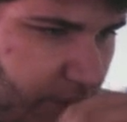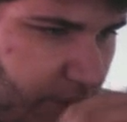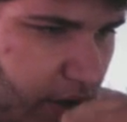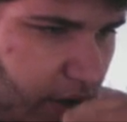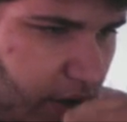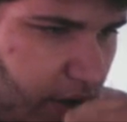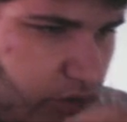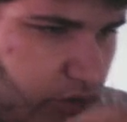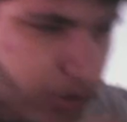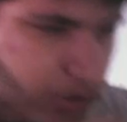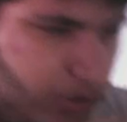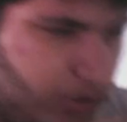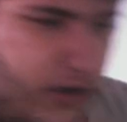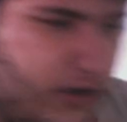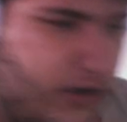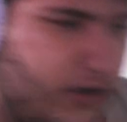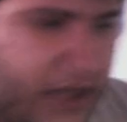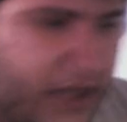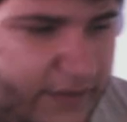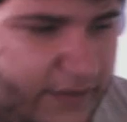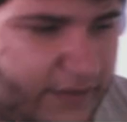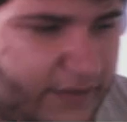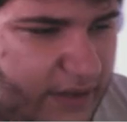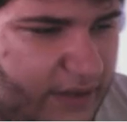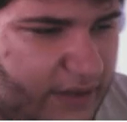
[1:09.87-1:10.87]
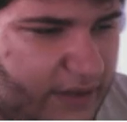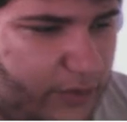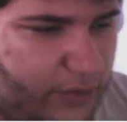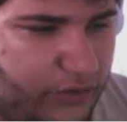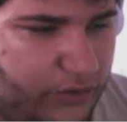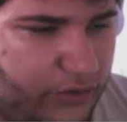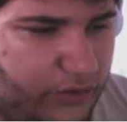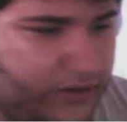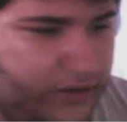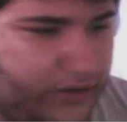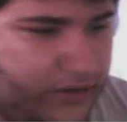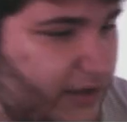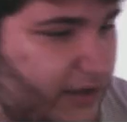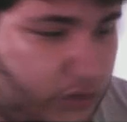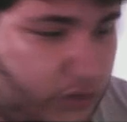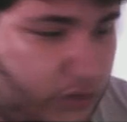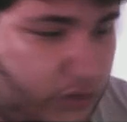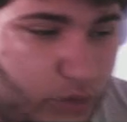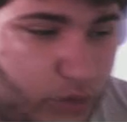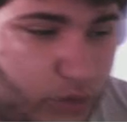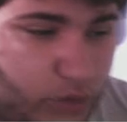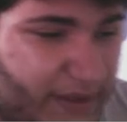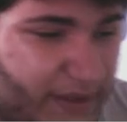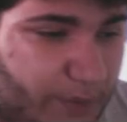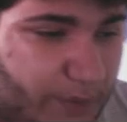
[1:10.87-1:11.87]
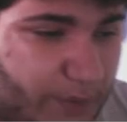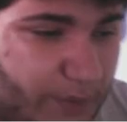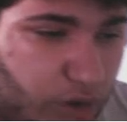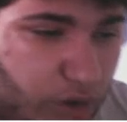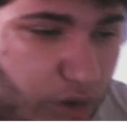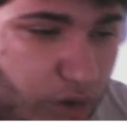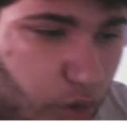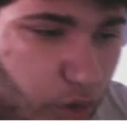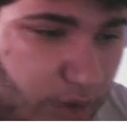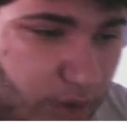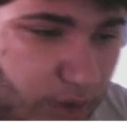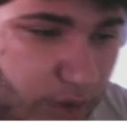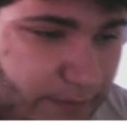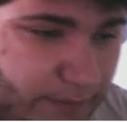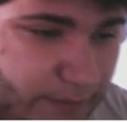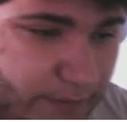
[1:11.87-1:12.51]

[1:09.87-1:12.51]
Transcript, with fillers: J'ai quitté le live, il y a des bugs sur le... Il y a que toi qui bug, gros, hein.